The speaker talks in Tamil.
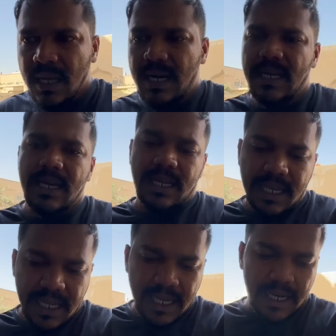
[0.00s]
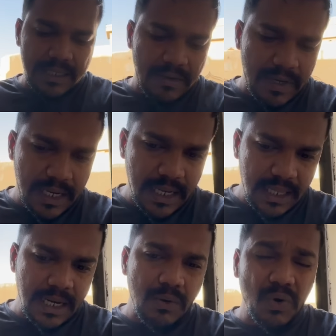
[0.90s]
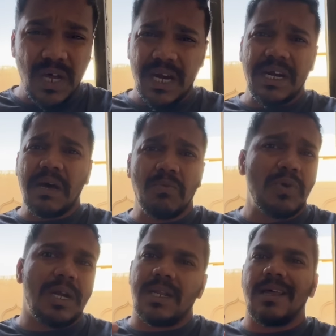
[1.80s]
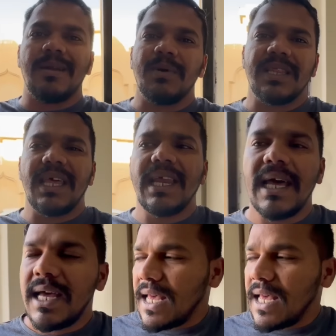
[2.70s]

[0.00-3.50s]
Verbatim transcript: அண்டு இன்றைக்கி என்ன சவாரி எத்தனை ஒன்றா ரெண்டா மூணான்றதுலாம் நமக்கு தெரியல